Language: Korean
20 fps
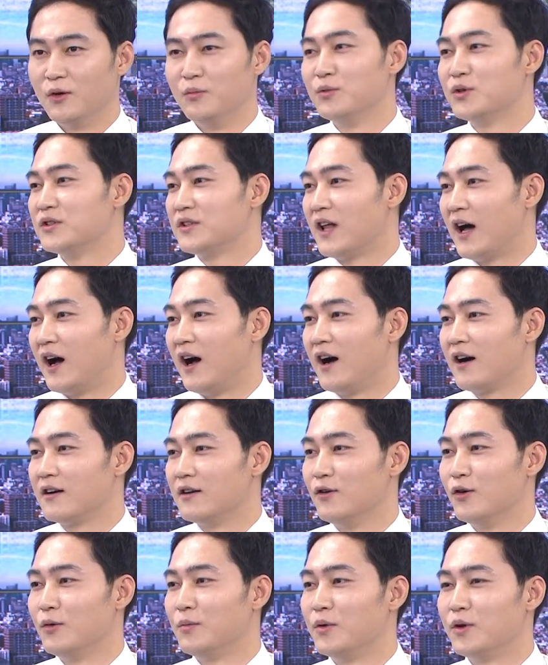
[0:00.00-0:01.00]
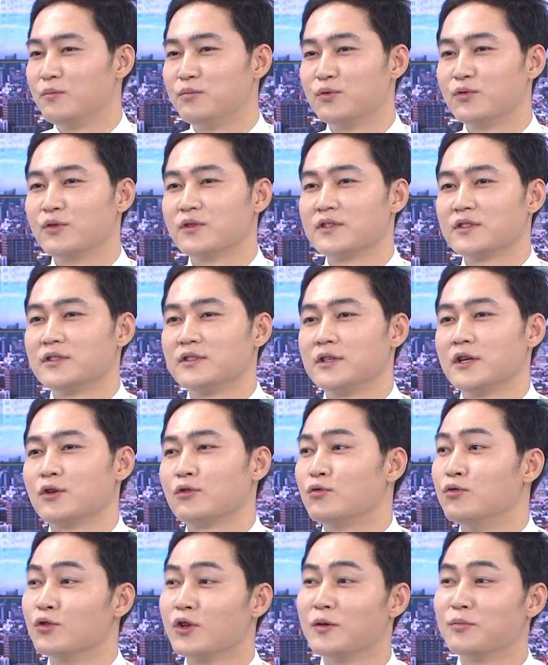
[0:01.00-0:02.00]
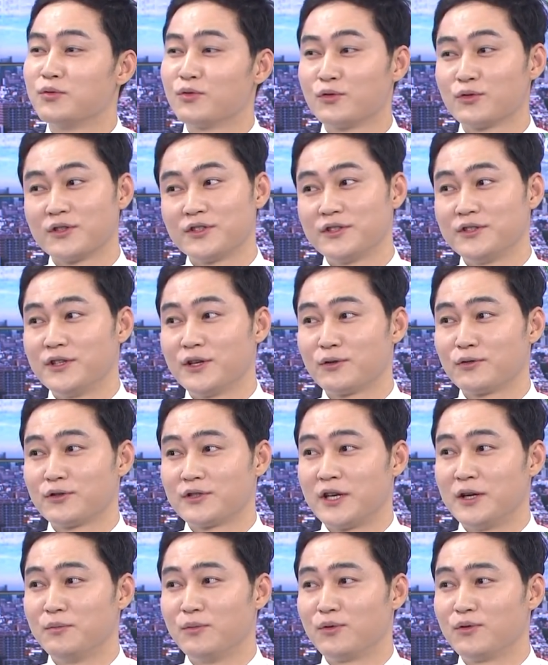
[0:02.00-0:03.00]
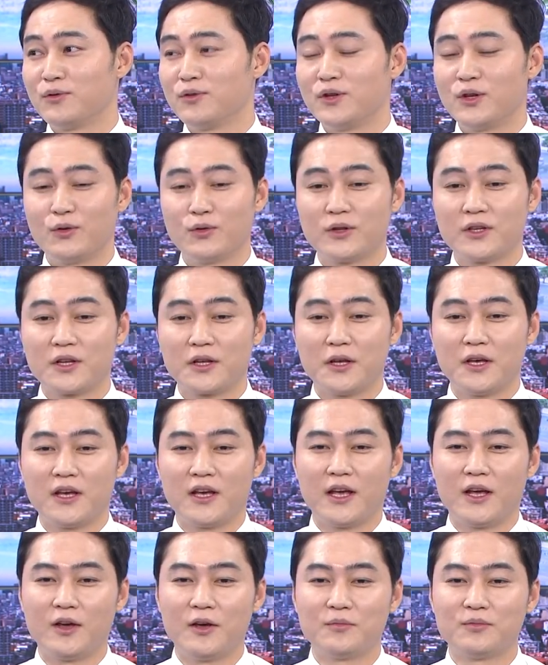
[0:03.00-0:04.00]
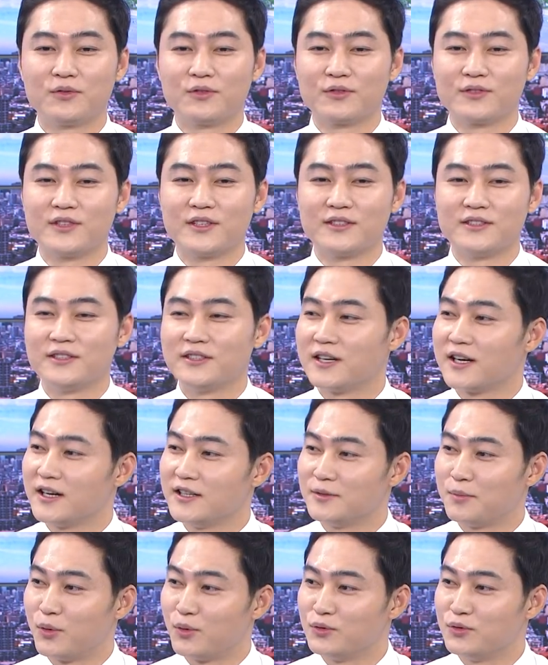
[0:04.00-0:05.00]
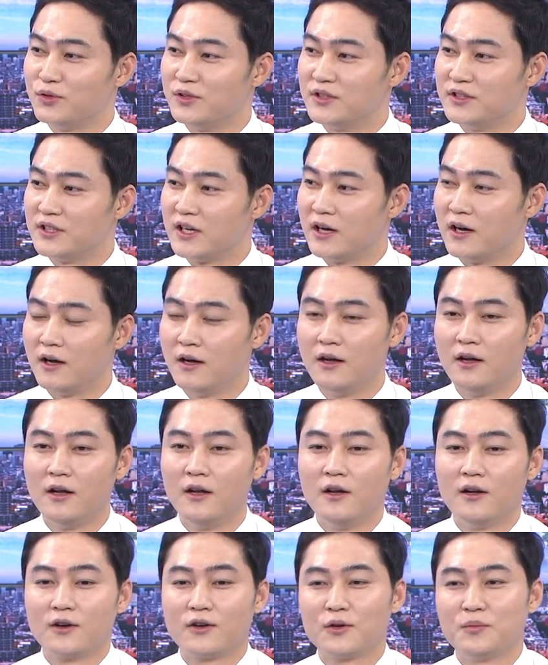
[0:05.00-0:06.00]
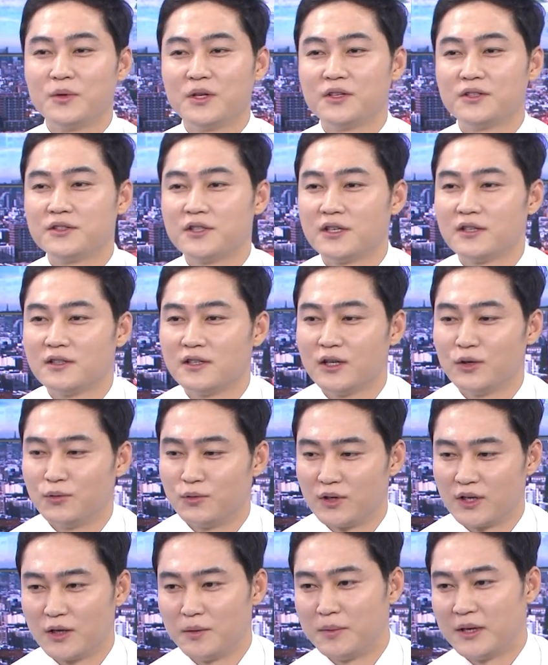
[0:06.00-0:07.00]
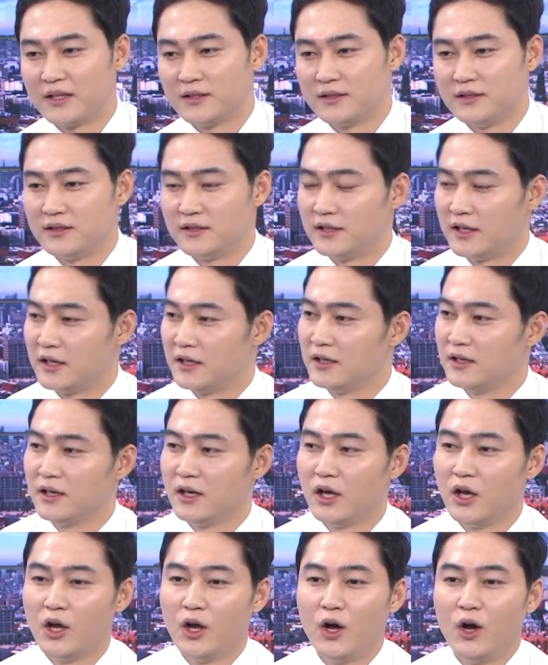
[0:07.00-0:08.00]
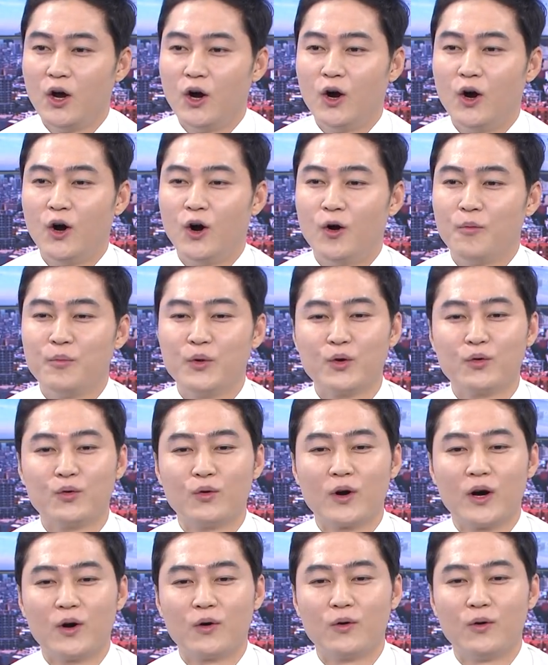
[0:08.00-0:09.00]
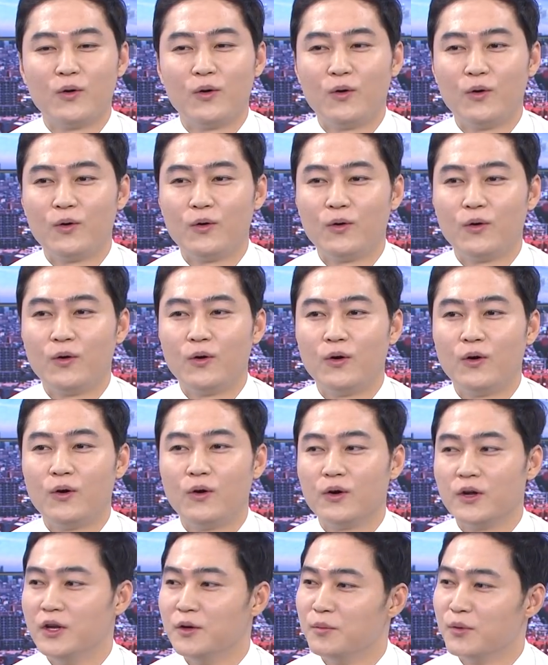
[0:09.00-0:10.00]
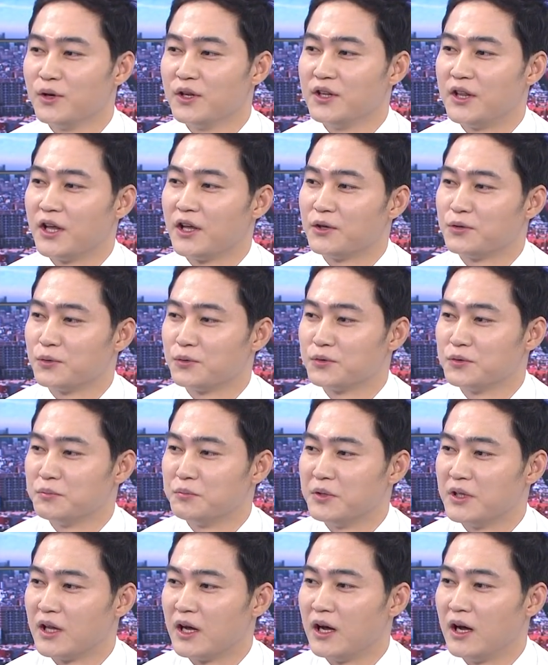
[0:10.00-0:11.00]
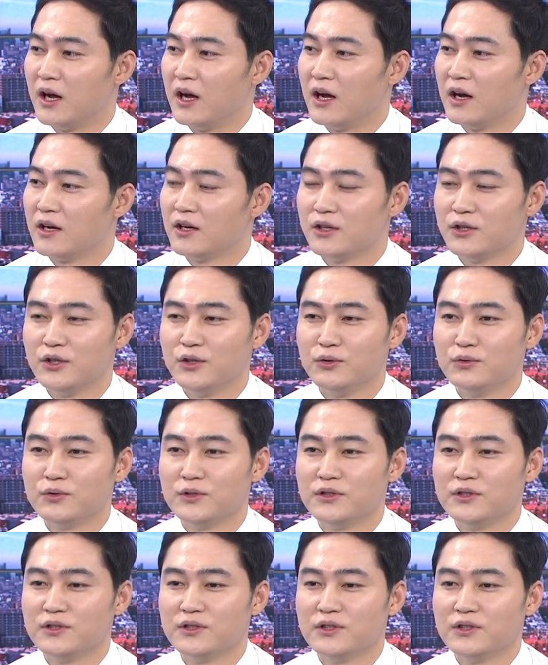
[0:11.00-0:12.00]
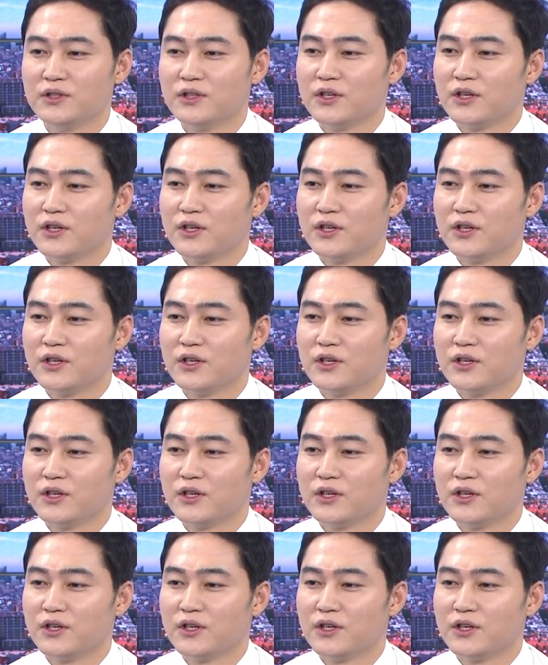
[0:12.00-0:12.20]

너무 크다. 글로벌 예. 부동산 시장, 국내 부동산 시장도 잘 모르는데 어떻게 해외 부동산 시장까지 볼 수 있느냐? 그러면은 최근에 우리가 봤을 때 예. 어, 미국하고 어, 일본이 되게 좋습니다. 예. 그 이유는